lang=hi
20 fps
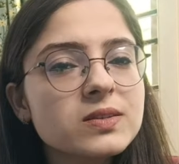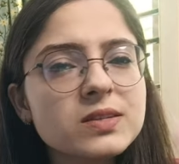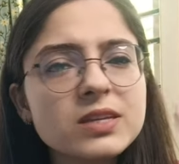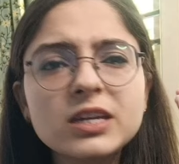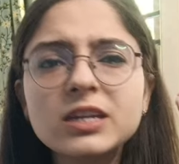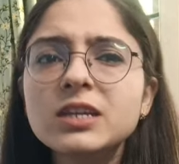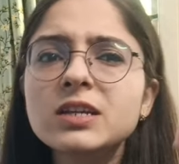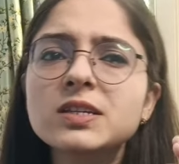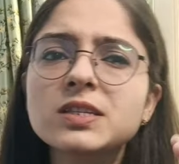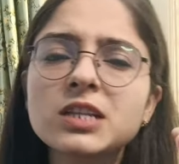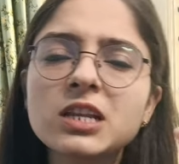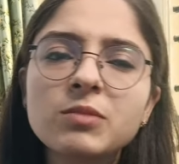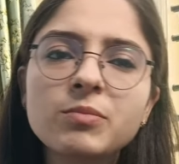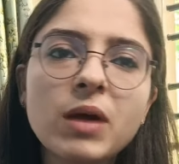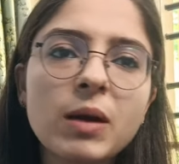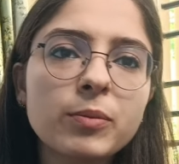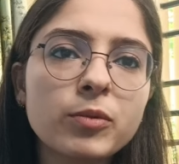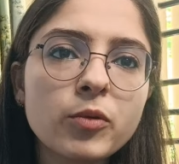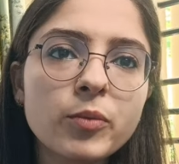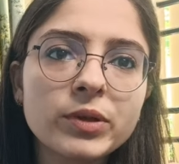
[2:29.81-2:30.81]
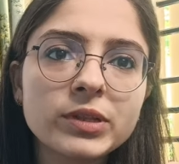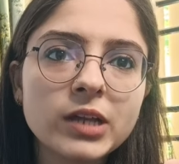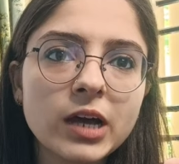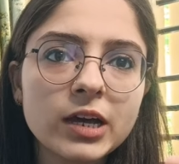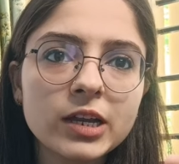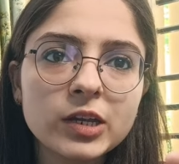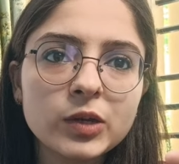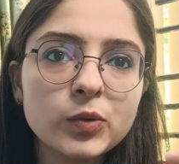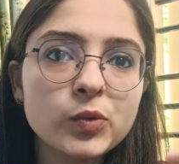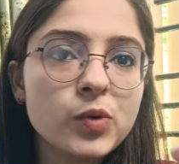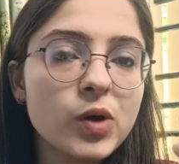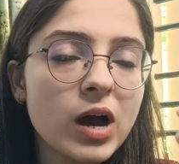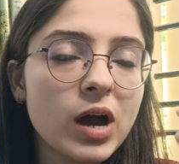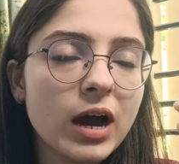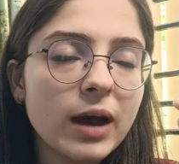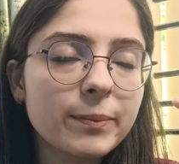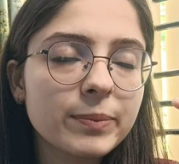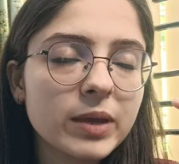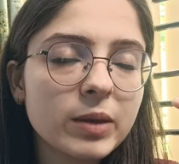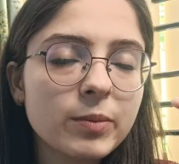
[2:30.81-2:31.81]
सीरियसली मैं आपको बता रही हूँ
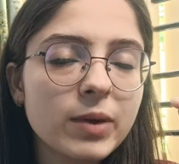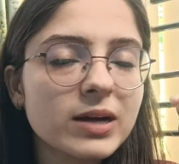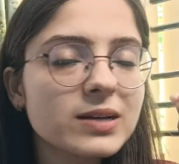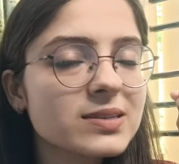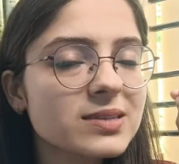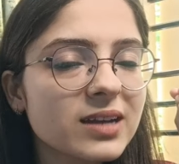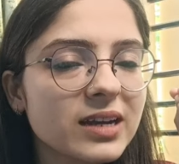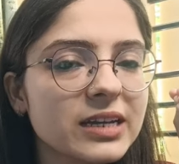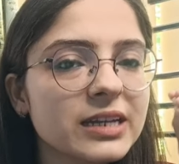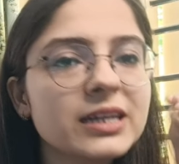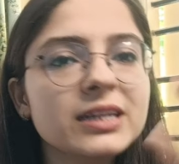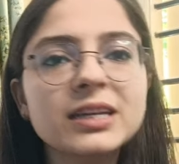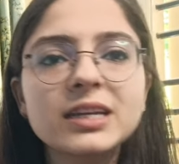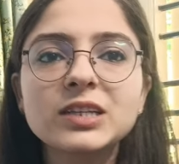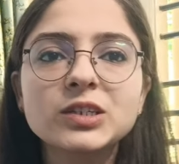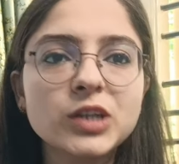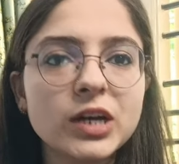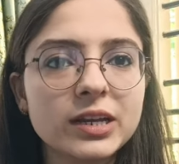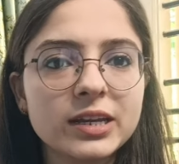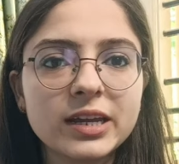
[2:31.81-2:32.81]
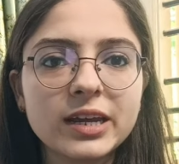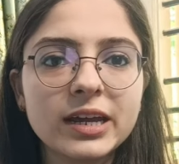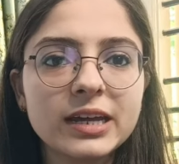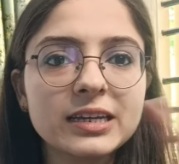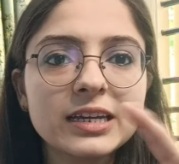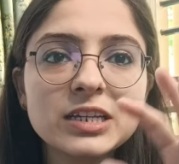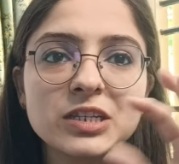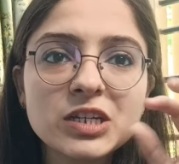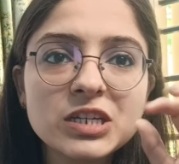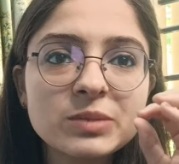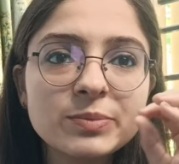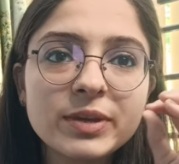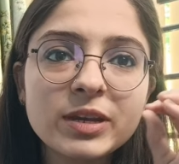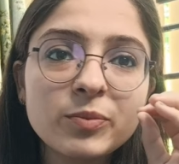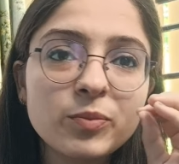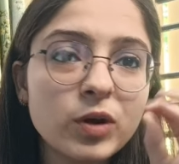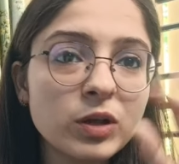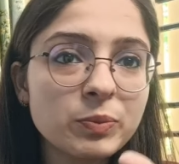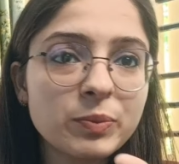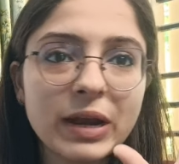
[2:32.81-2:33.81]
आपके मार्क्स कहीं नहीं जाने हैं ये चीज़ मैंने
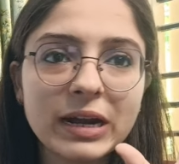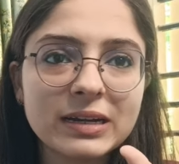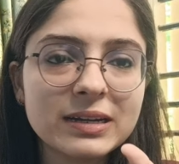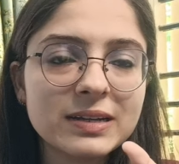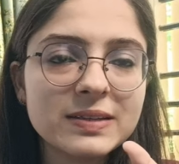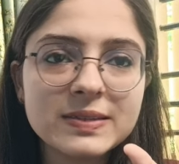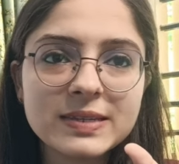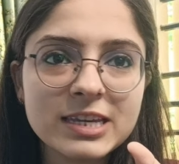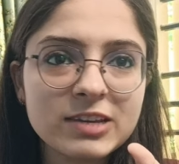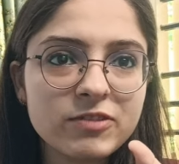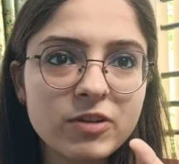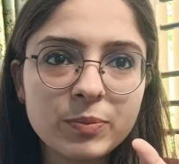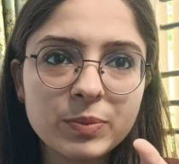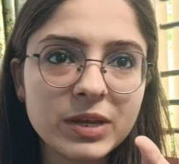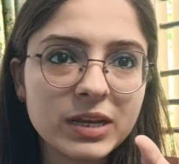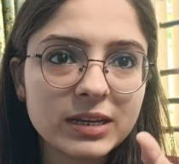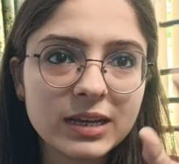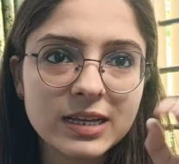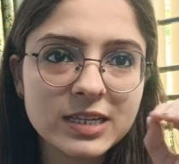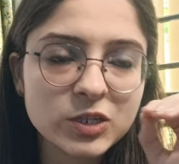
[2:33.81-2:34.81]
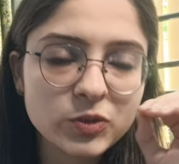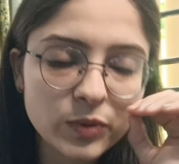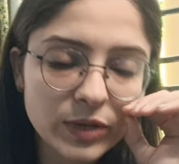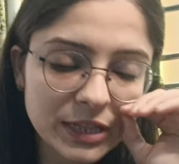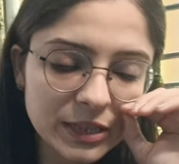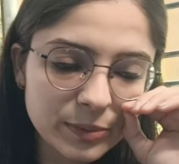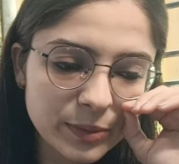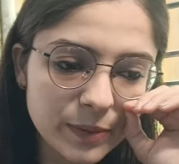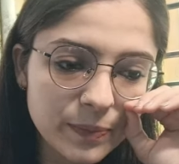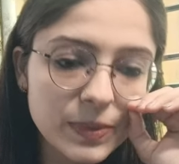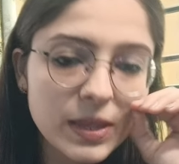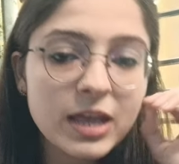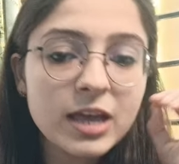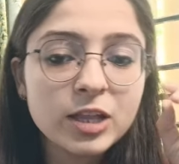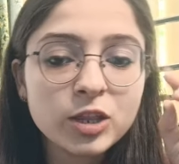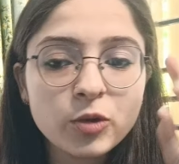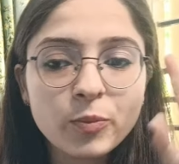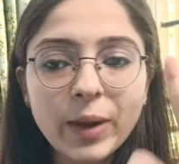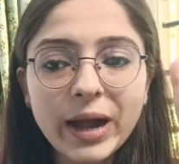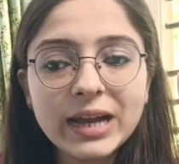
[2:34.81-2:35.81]
बहुत प्रैक्टिस की हुई अपनी क्लास ट्वेल्थ
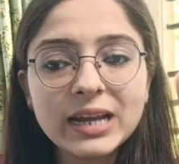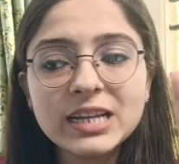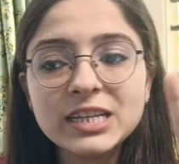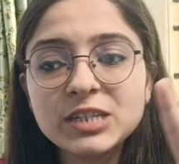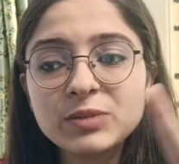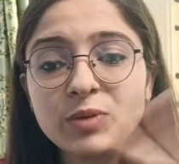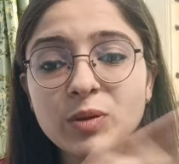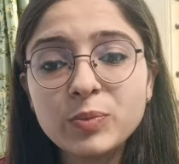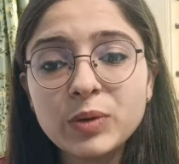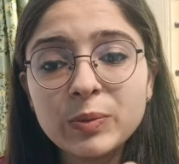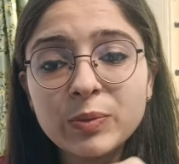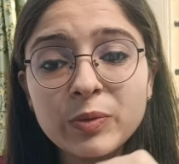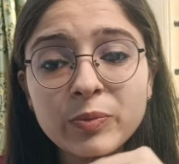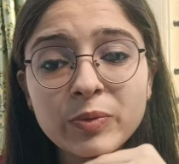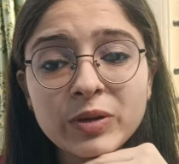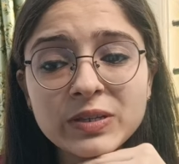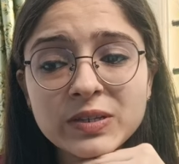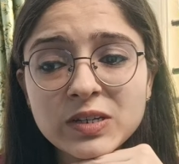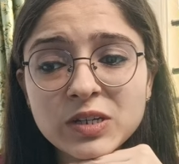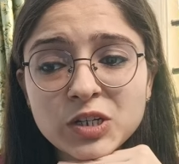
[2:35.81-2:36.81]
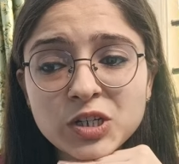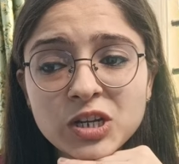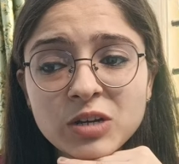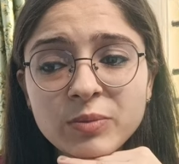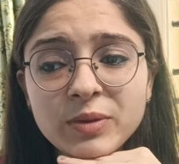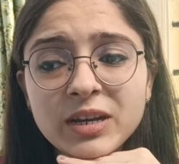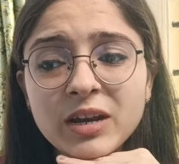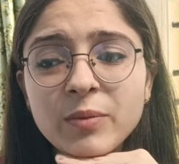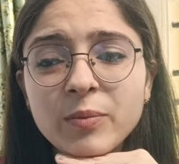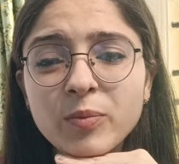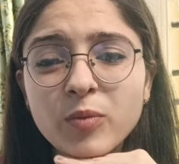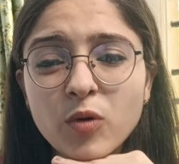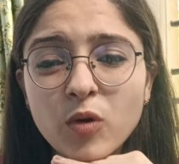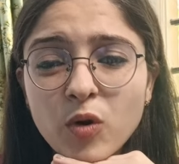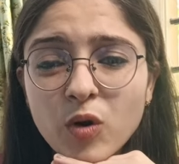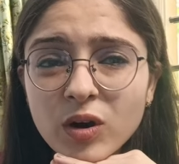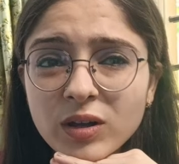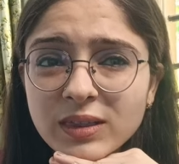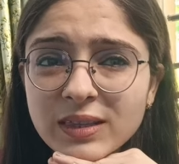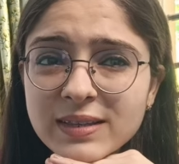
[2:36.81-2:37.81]
में तो बायोलॉजी में पेपर प्रेजेंटेशन मेरा
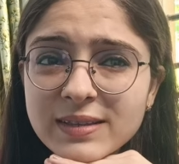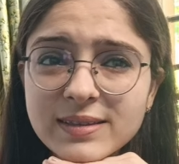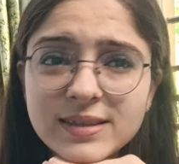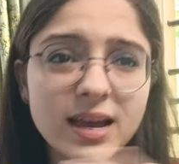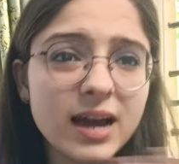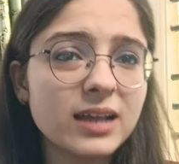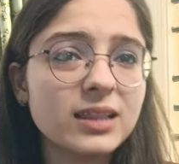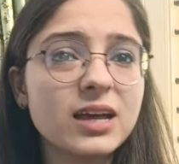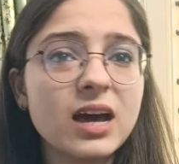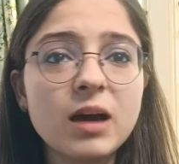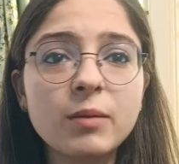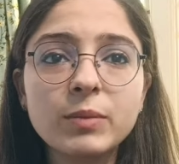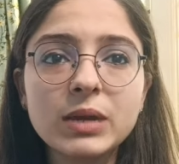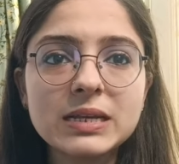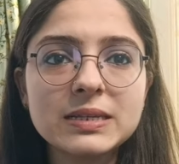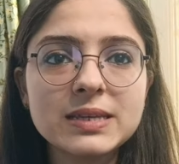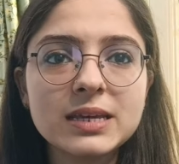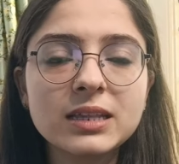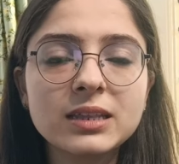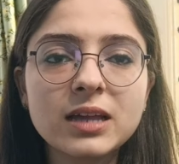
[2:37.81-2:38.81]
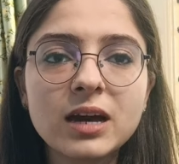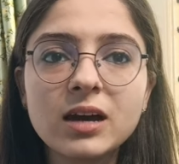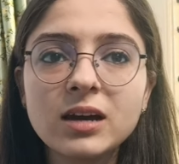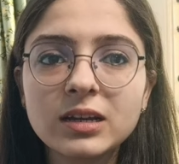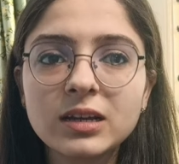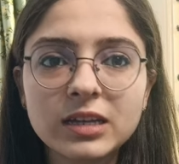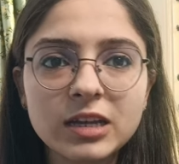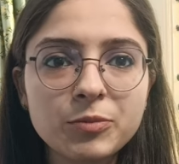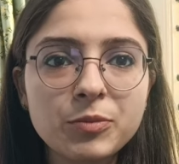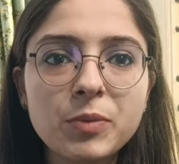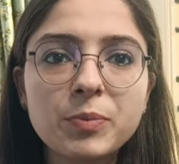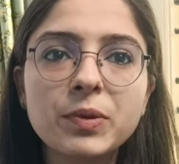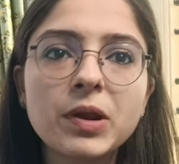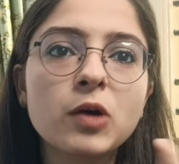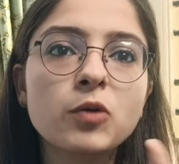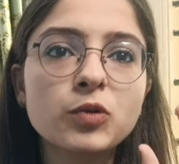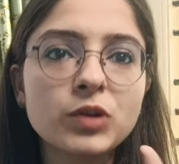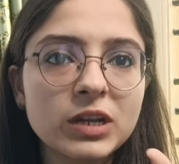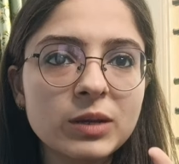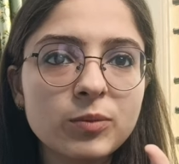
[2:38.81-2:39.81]
बहुत ज़्यादा अमेजिंग था ये मैं
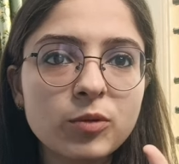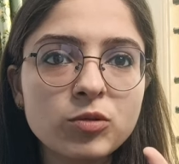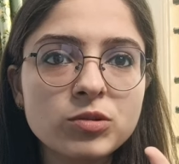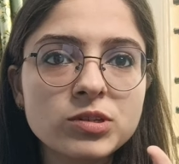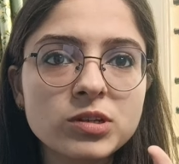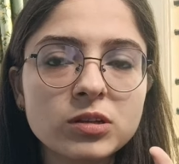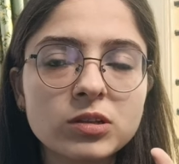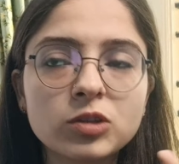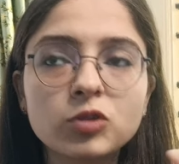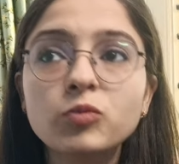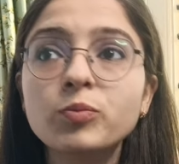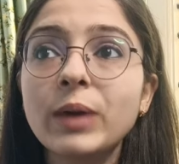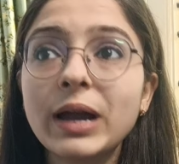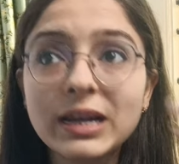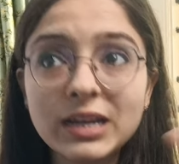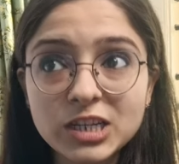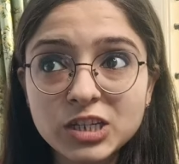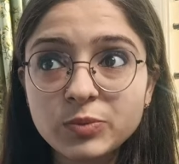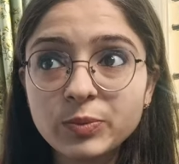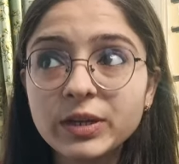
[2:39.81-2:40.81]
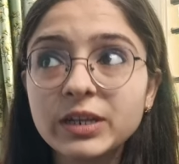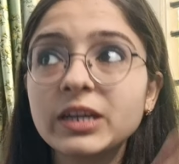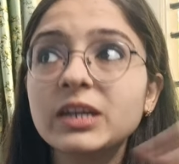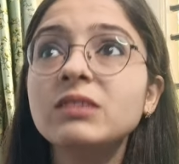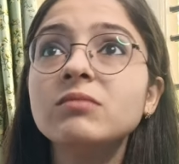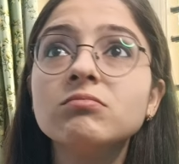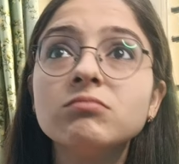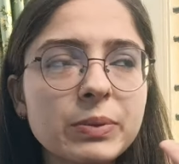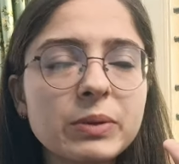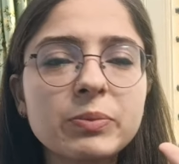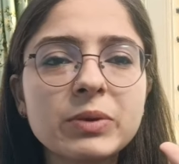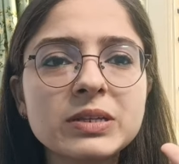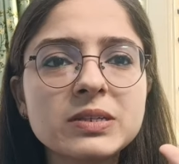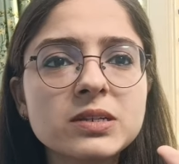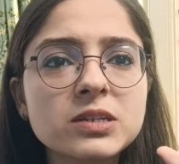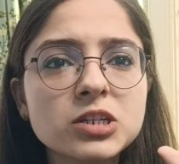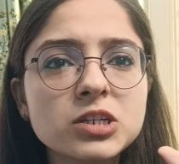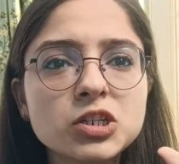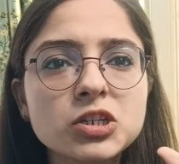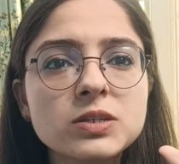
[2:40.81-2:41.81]
प्राउडली बोल सकती हूँ बायोलॉजी में नहीं पेपर
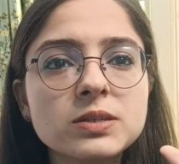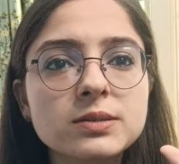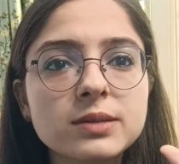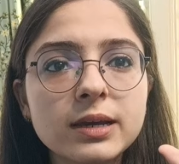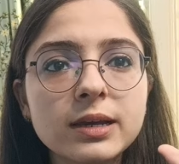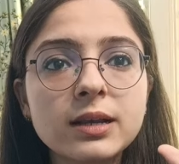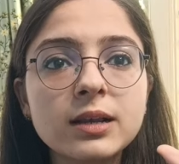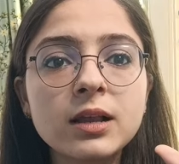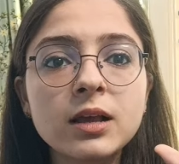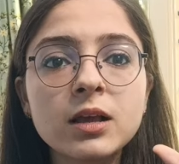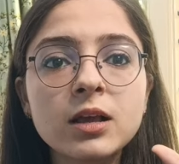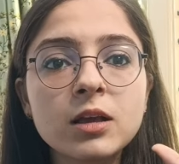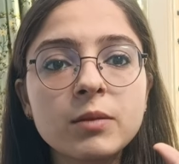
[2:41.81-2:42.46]
प्रेजेंटेशन स्किल